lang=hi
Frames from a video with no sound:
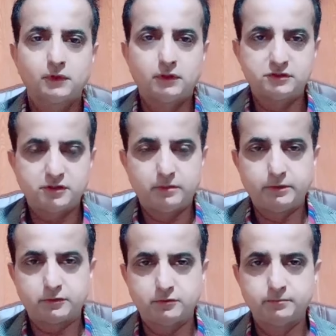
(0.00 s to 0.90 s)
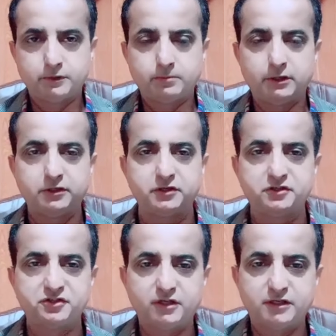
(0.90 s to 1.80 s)
अस्सलाम वालेकुम इकबाल
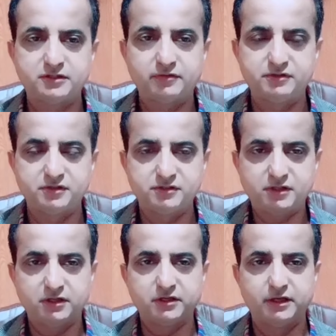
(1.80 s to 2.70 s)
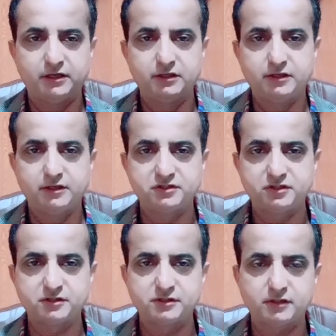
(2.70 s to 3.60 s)
इंटरनेशनल लॉ सर्विसेज से एक नया लीगल
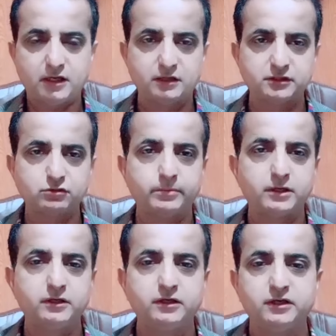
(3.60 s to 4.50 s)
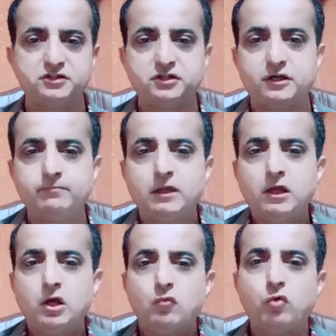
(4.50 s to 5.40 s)
लेक्चर के साथ आज का जो हमारा लीगल लेक्चर है
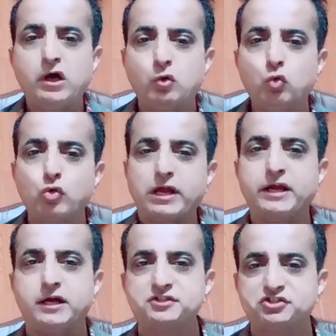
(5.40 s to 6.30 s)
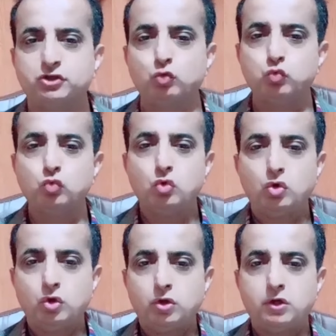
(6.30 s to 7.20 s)
वो है हु कैन नॉट स्यू
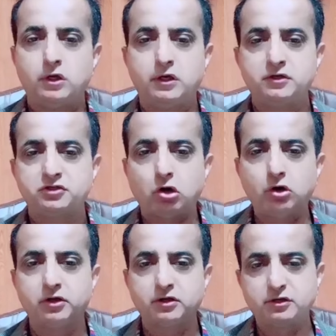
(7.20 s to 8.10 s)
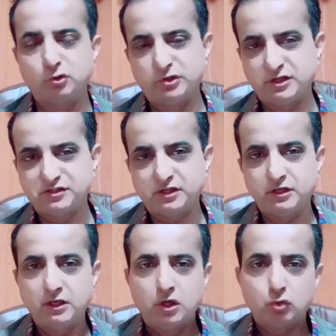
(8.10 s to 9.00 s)
टॉर्ड का केस है
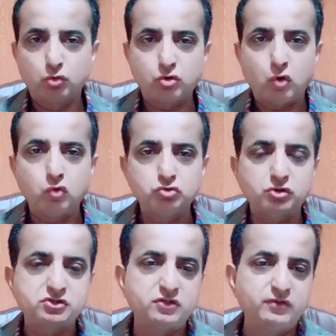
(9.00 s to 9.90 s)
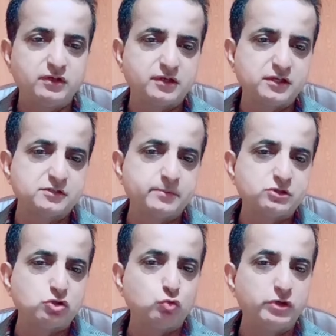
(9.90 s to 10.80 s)
को कौन जो है सिविल केस में
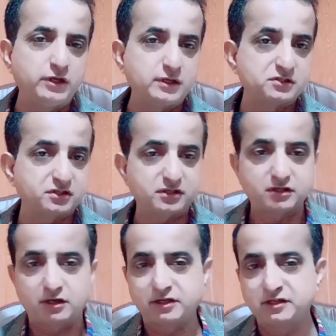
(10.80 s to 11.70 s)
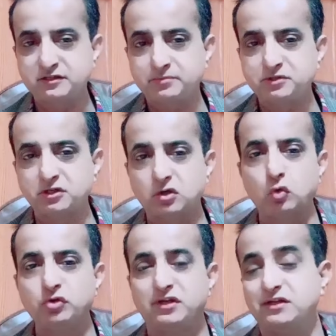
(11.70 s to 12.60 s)
स्यू नहीं कर सकता टॉर्ड के हिसाब से
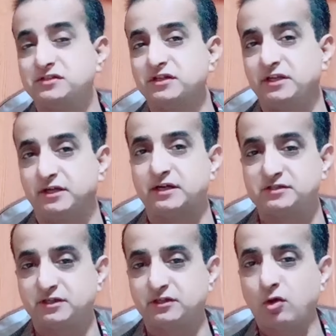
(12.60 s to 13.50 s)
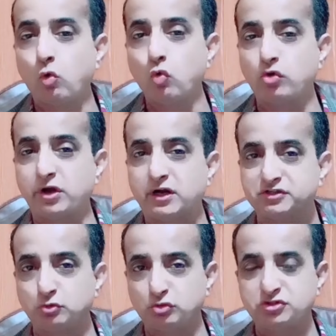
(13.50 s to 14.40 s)
कौन केस नहीं कर सकता हु नॉट
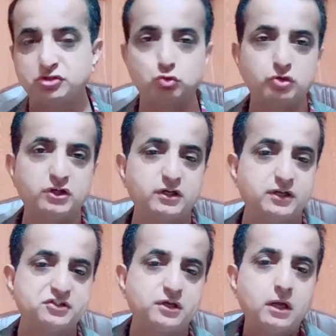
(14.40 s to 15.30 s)
स्यू दिस इज टूडे लीगल एक्शन